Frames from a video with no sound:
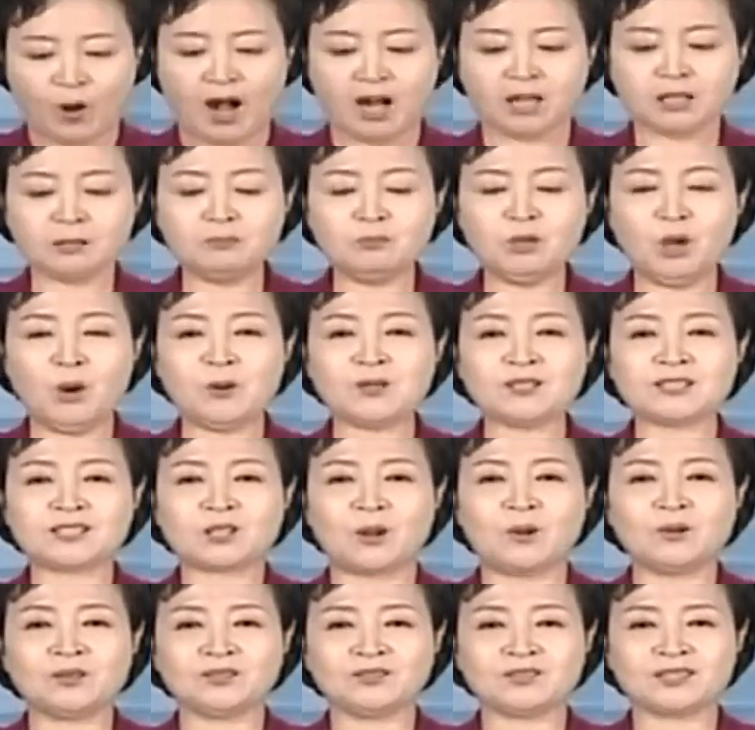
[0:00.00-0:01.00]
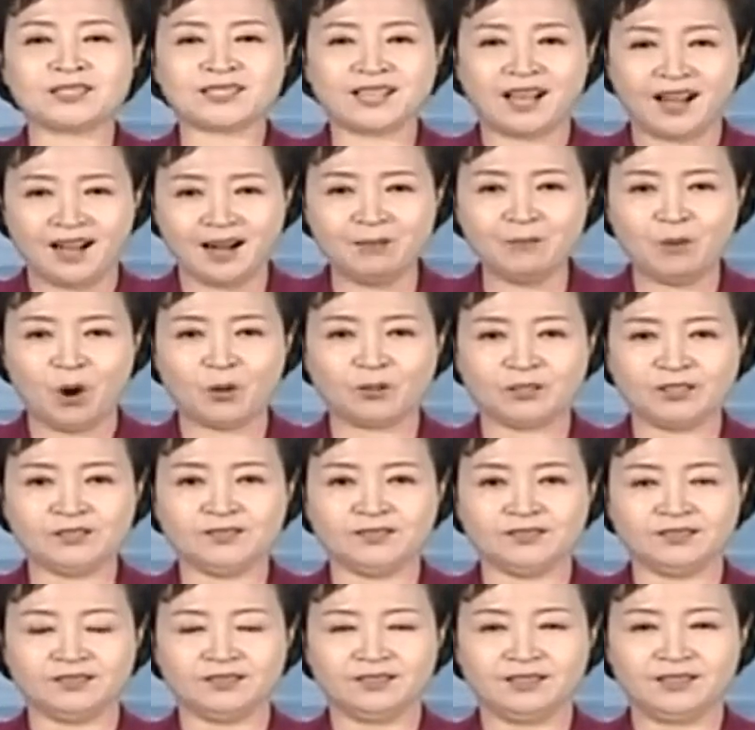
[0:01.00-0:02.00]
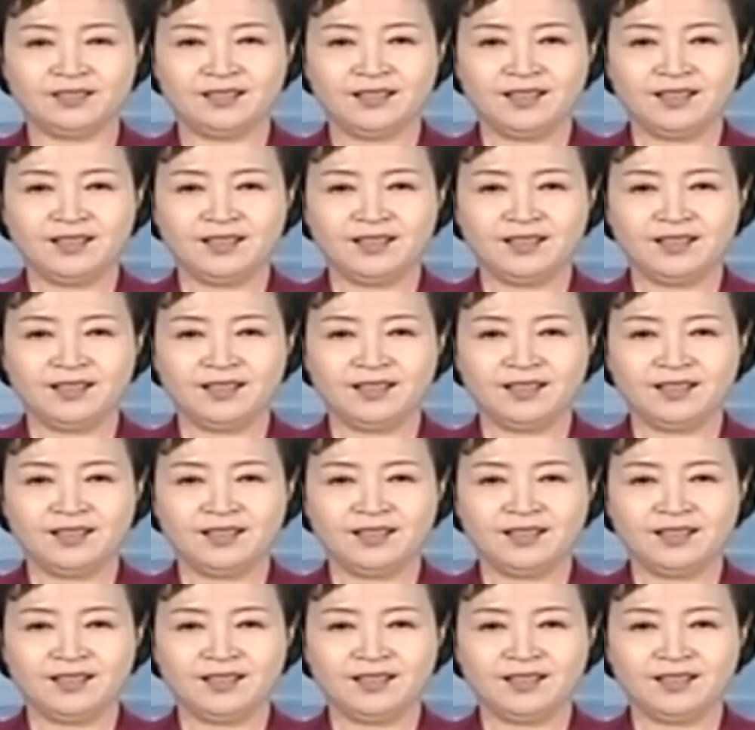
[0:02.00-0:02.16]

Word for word: 박명성 3호는